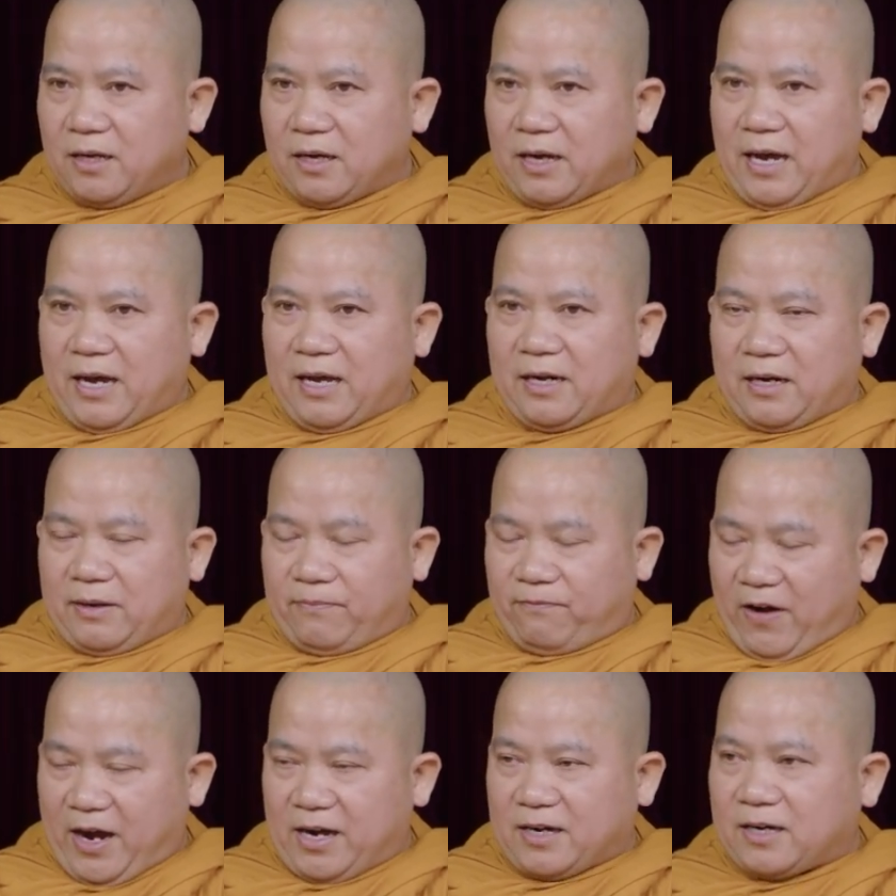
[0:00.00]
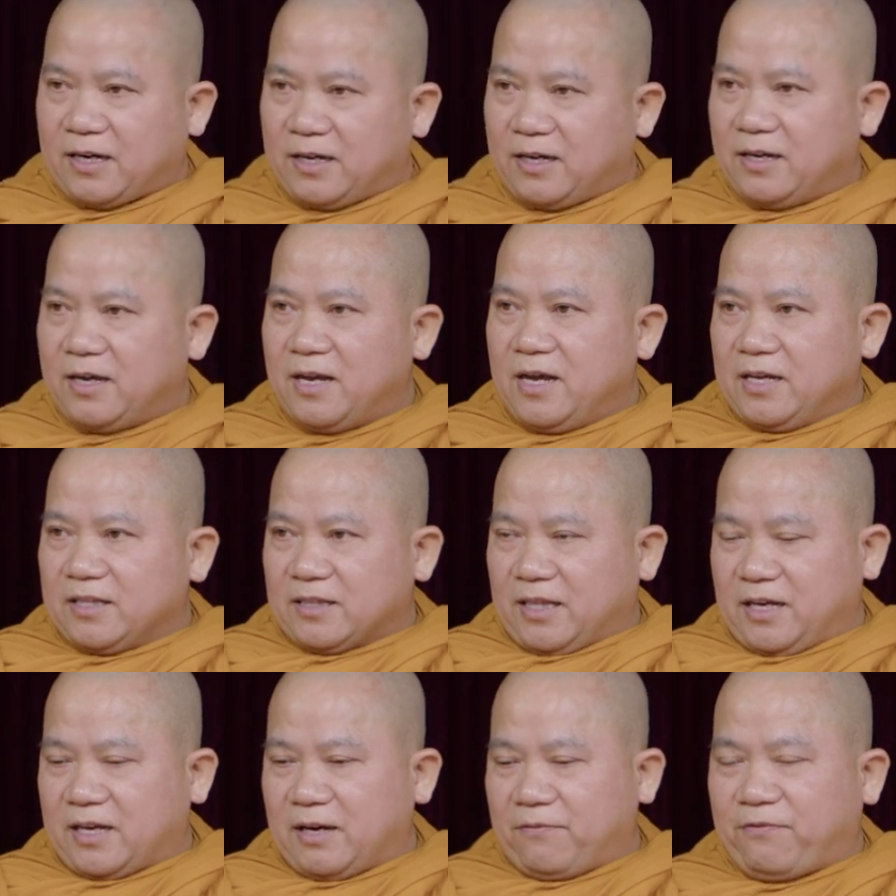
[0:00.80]
hay là phật á
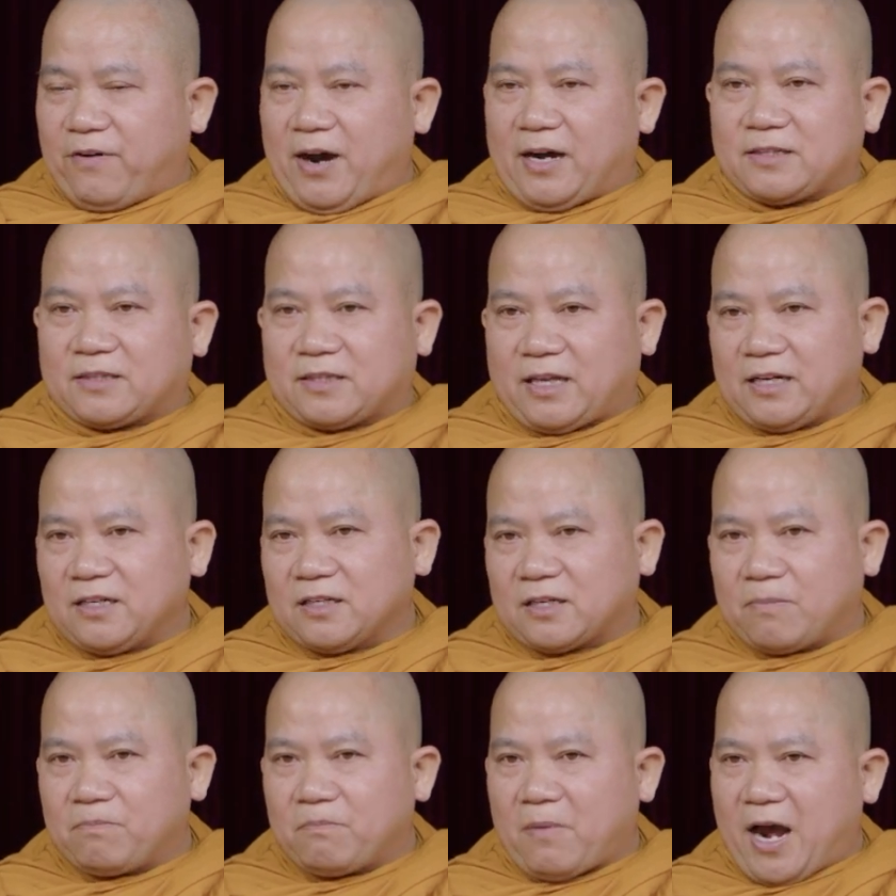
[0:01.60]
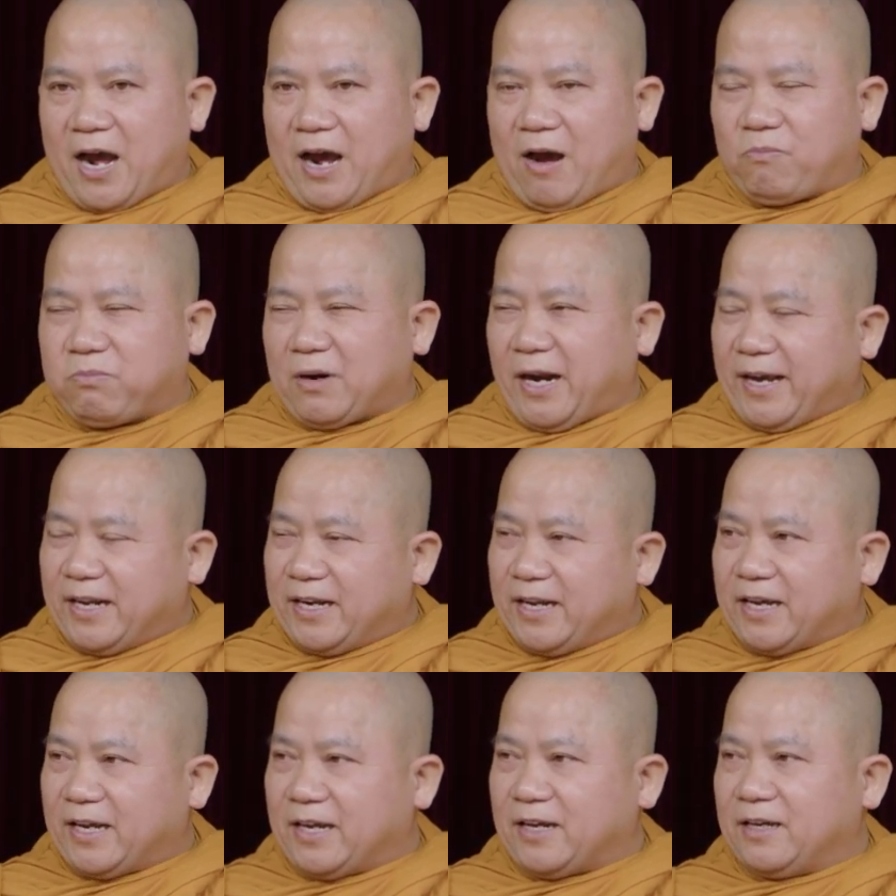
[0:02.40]
thì cái phật tánh trong ba ông
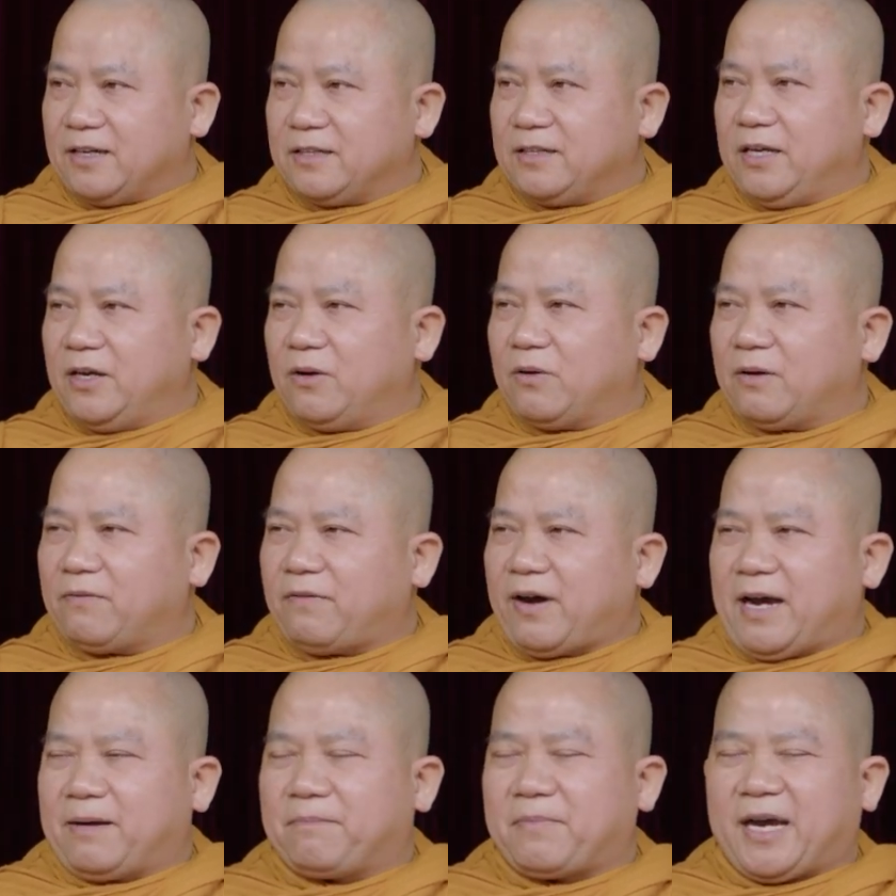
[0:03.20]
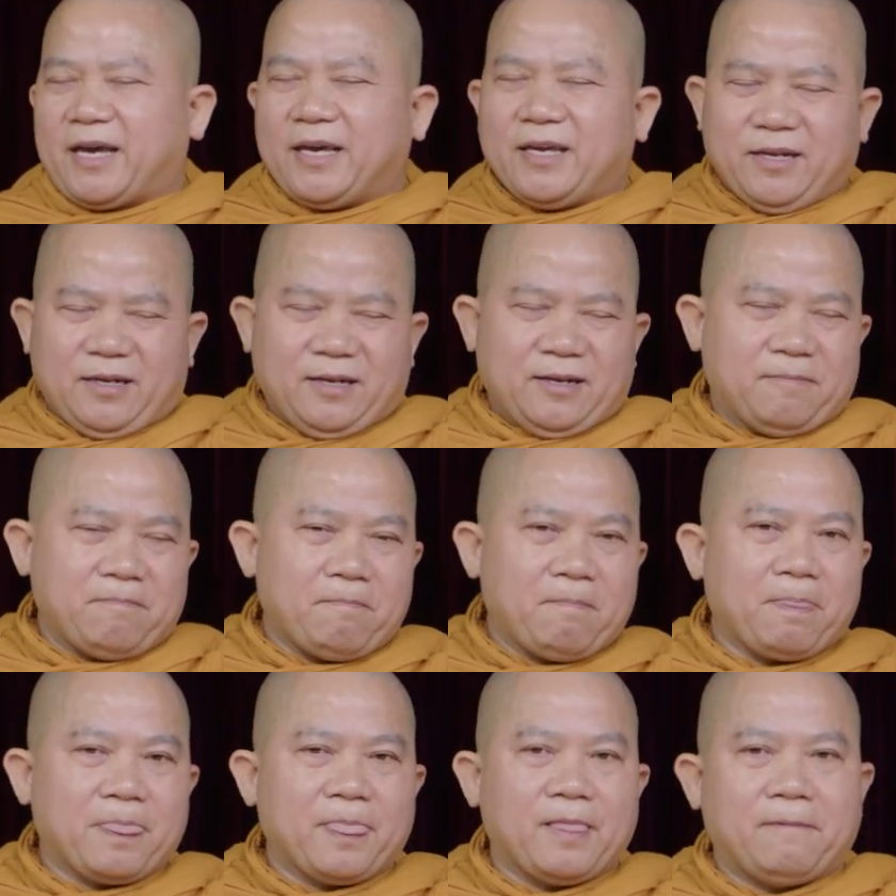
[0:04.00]
này nè đều là vàng máy
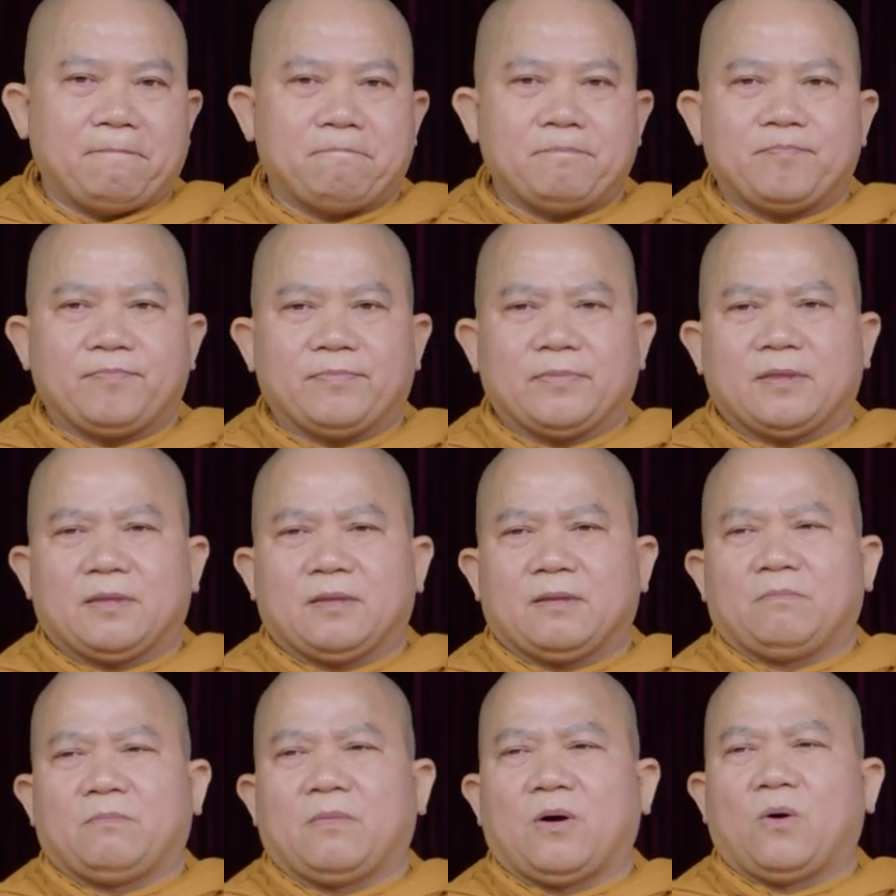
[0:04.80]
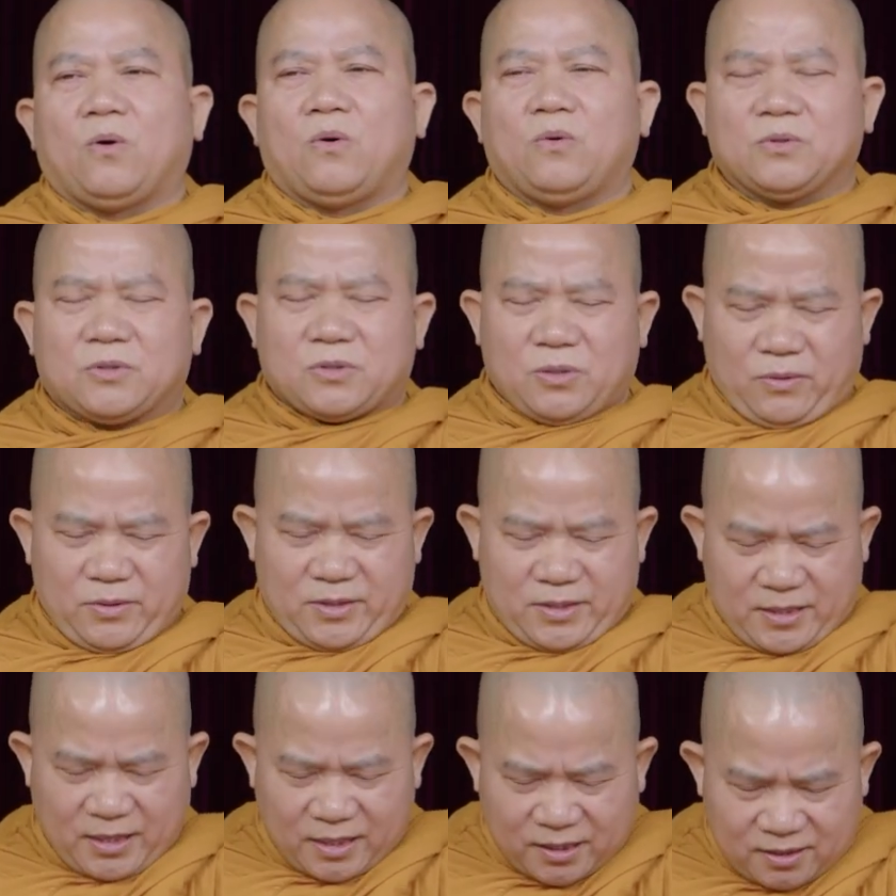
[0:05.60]
bổn số
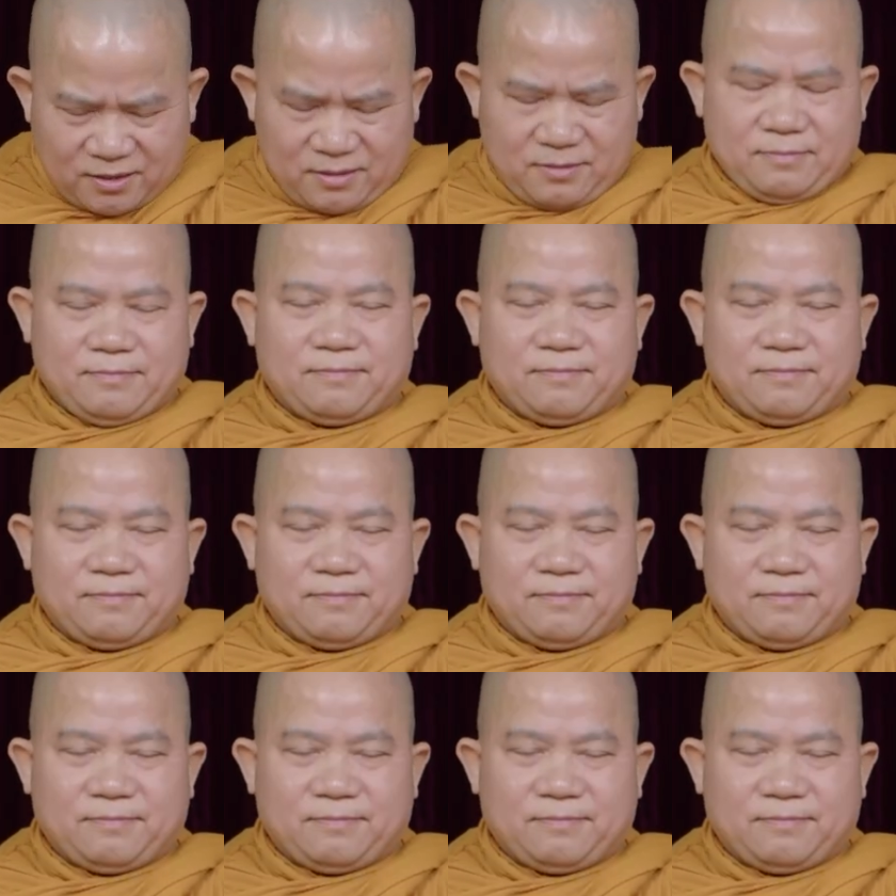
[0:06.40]
9